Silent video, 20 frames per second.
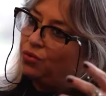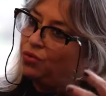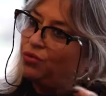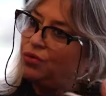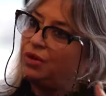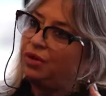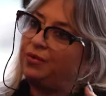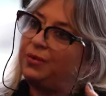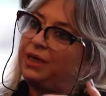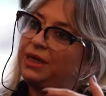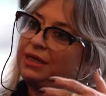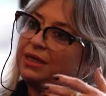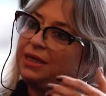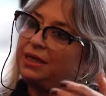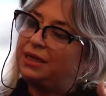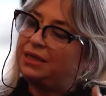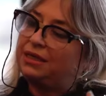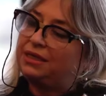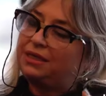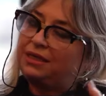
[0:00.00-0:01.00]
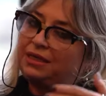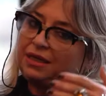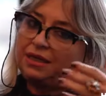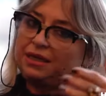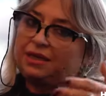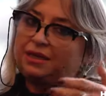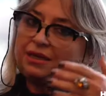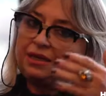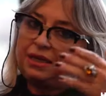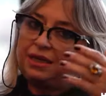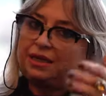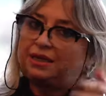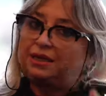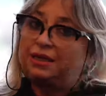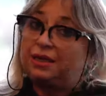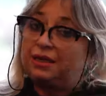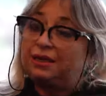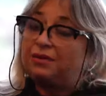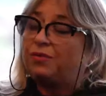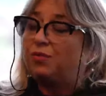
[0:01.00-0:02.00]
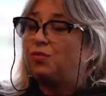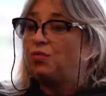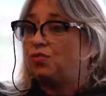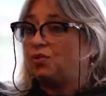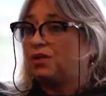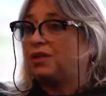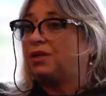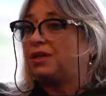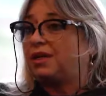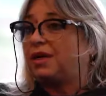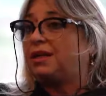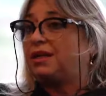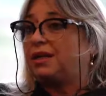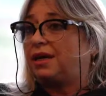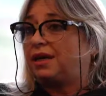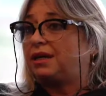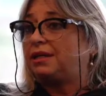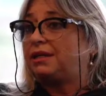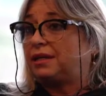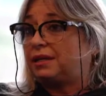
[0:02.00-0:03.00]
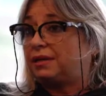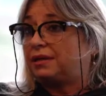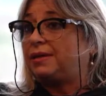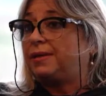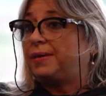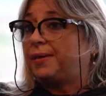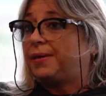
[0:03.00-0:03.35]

uygulamayı denedi, denedi, denedi, denedi ve bugüne kadar geldik.